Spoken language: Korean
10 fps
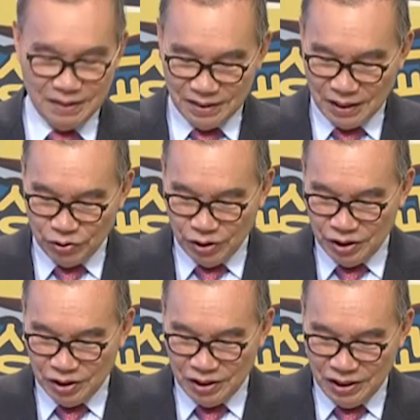
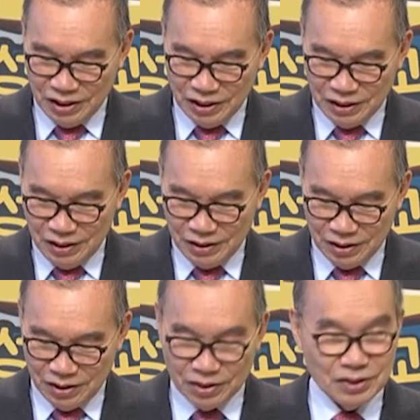사도행전 2장
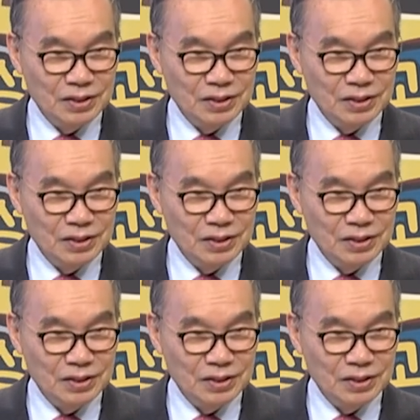1절이요.